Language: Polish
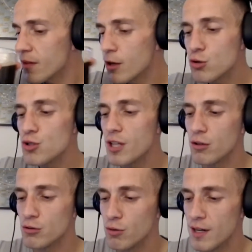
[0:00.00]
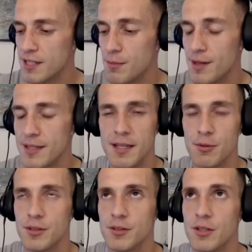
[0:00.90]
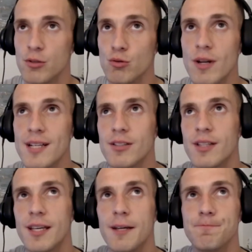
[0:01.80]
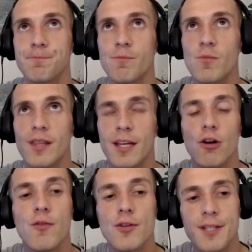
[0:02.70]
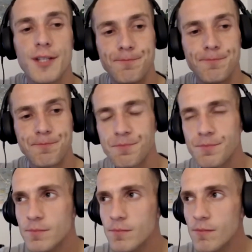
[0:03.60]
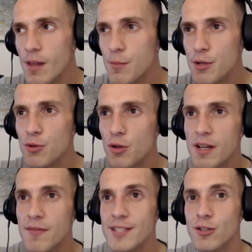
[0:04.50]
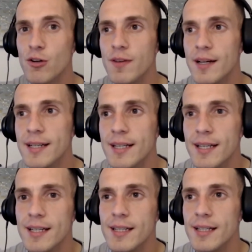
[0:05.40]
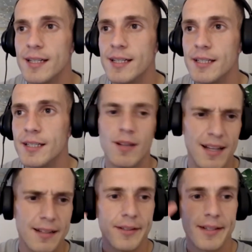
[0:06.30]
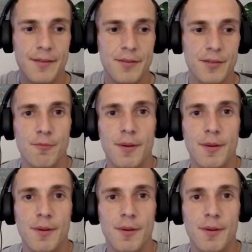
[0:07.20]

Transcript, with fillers: no, czuć ten Honduras i Brazylię, bo to, Honduras to takie, mm, takie owoce powiedziałbym trochę kwaskowe, e, no, ale to jak zawsze